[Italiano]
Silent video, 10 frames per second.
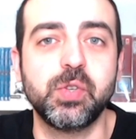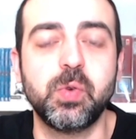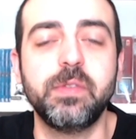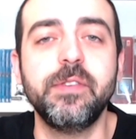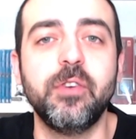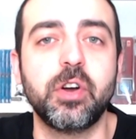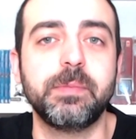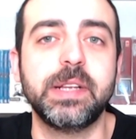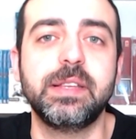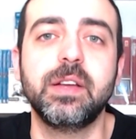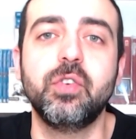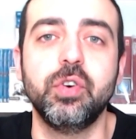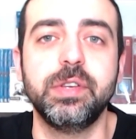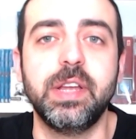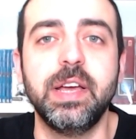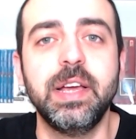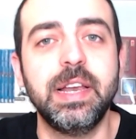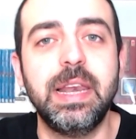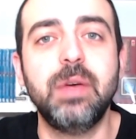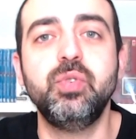nuovo format, con
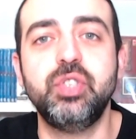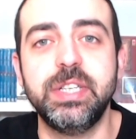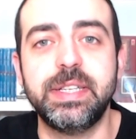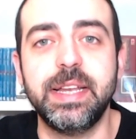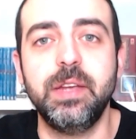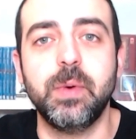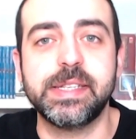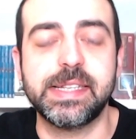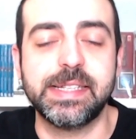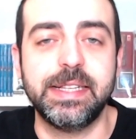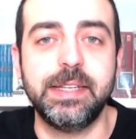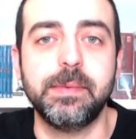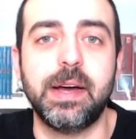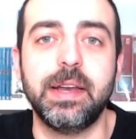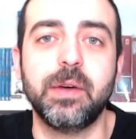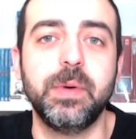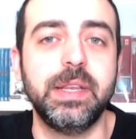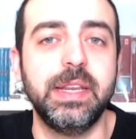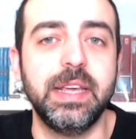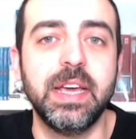le uscite di questa settimana.
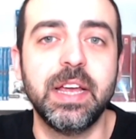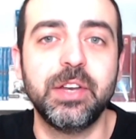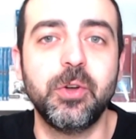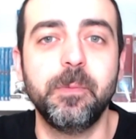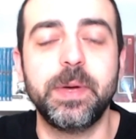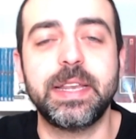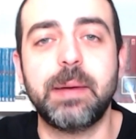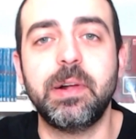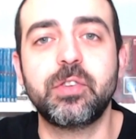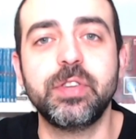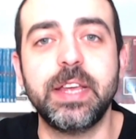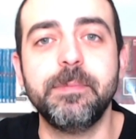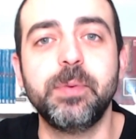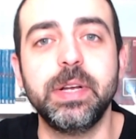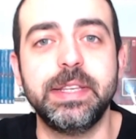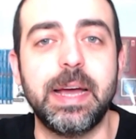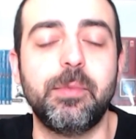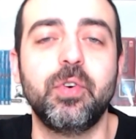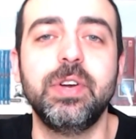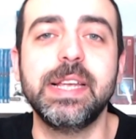Quindi non perdiamo altro tempo,
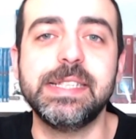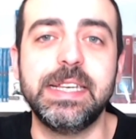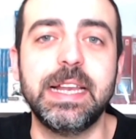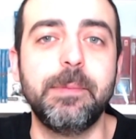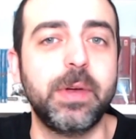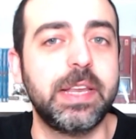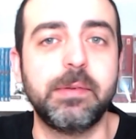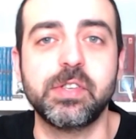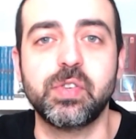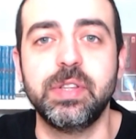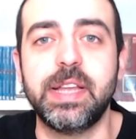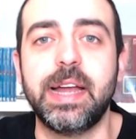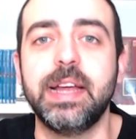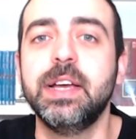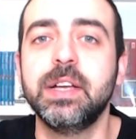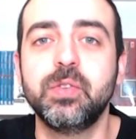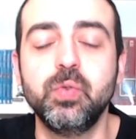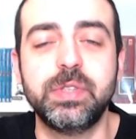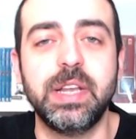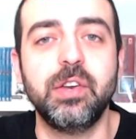andiamo con la sigla e poi andiamo ad ascoltare
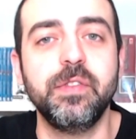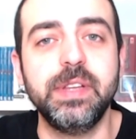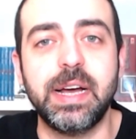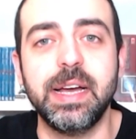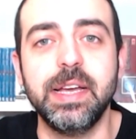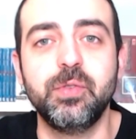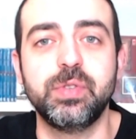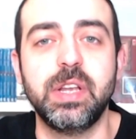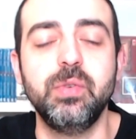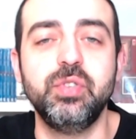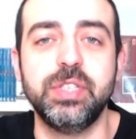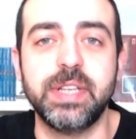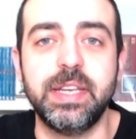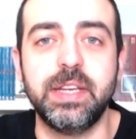tutte le novità e tutte le uscite di